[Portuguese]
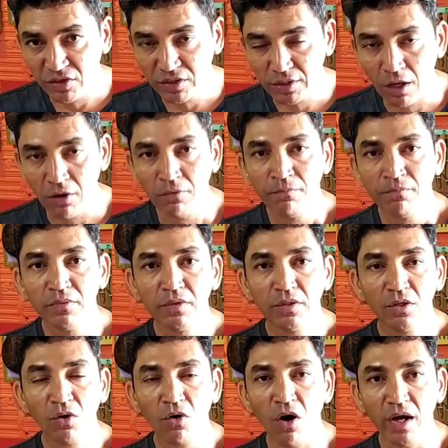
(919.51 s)
Então
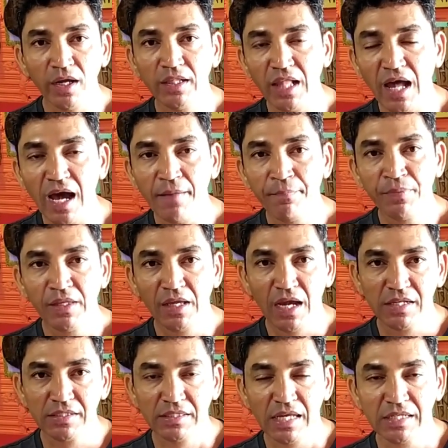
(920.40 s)
Corre lá,
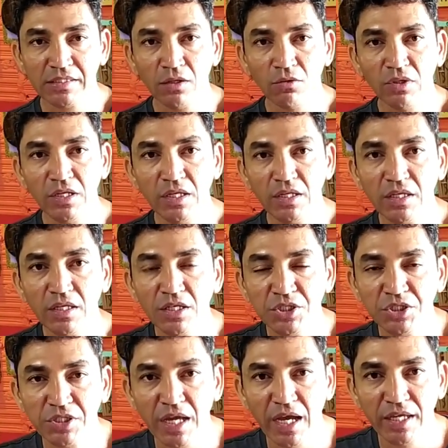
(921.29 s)
acessa o link que
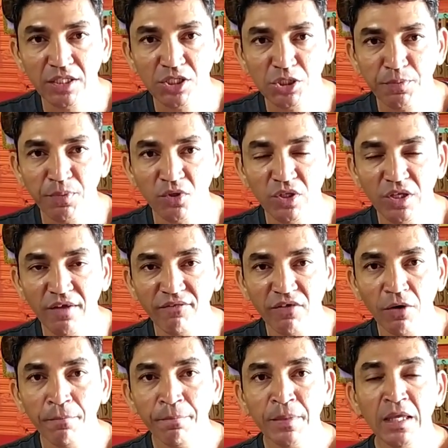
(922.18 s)
está aí
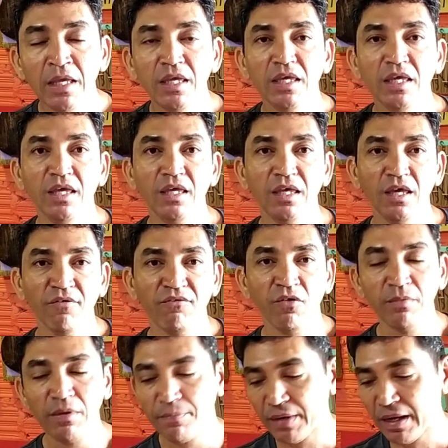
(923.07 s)
disponível e eu
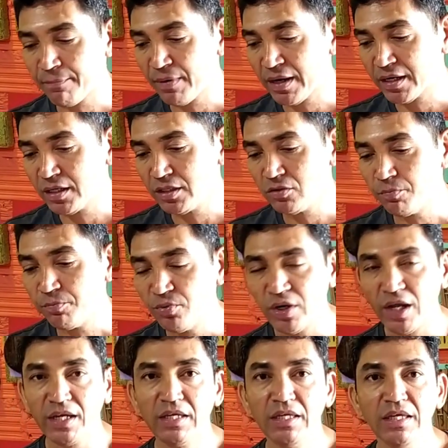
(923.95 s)
vou me preparando
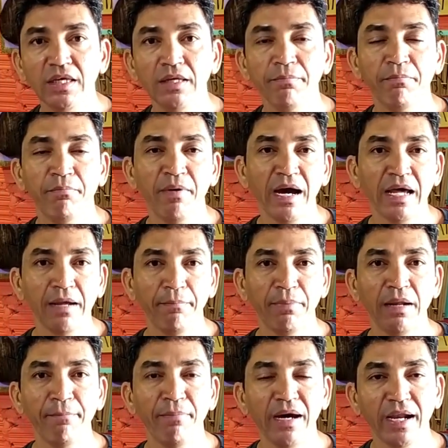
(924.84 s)
por aqui para
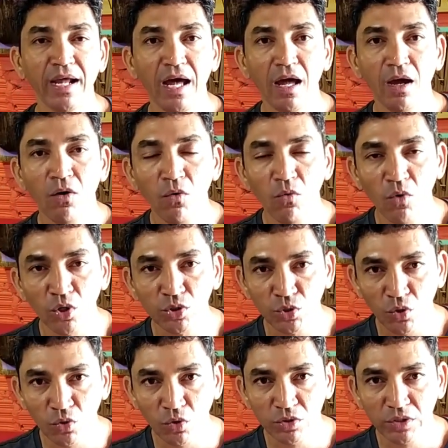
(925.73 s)
preparar um
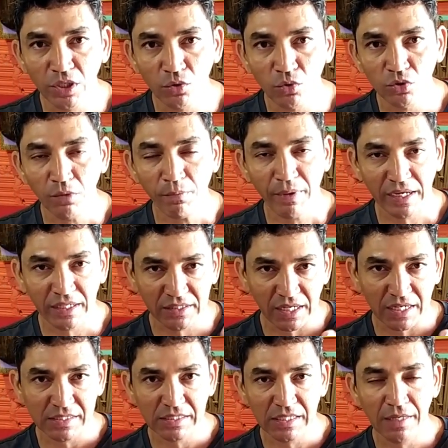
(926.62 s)
outro conteúdo para
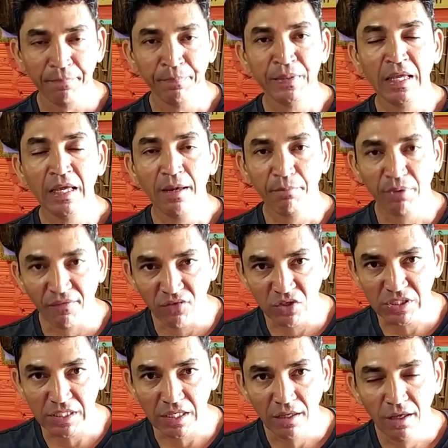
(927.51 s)
trazer para
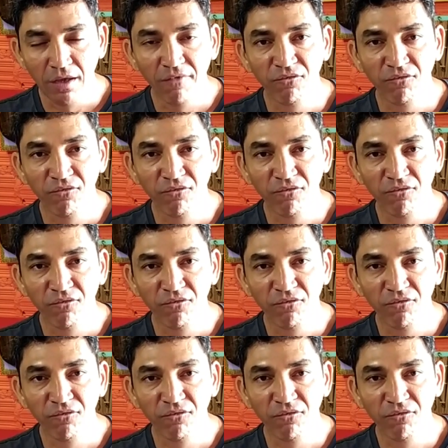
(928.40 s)
você.